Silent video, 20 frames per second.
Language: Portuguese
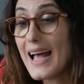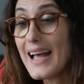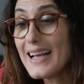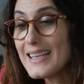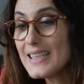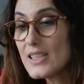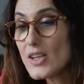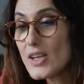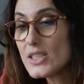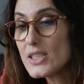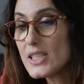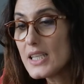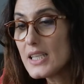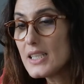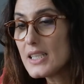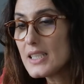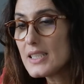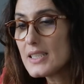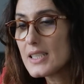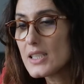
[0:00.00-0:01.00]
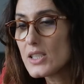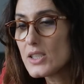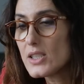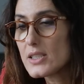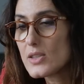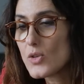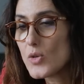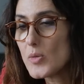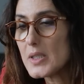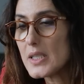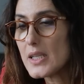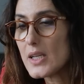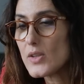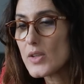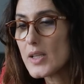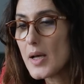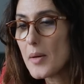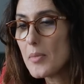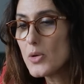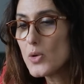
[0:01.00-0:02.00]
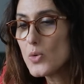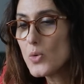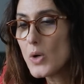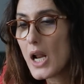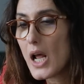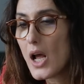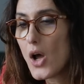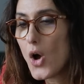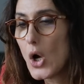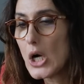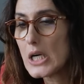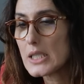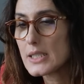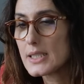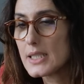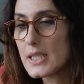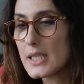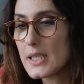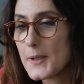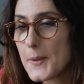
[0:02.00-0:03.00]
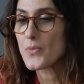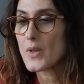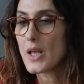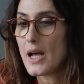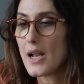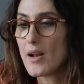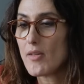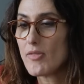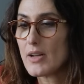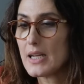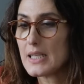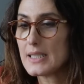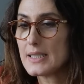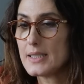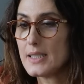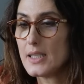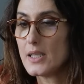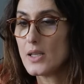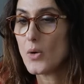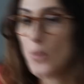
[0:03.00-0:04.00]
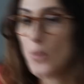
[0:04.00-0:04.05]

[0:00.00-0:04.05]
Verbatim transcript: Ah, achei interessante esse comentário da Bruna Roça. Ela fala assim: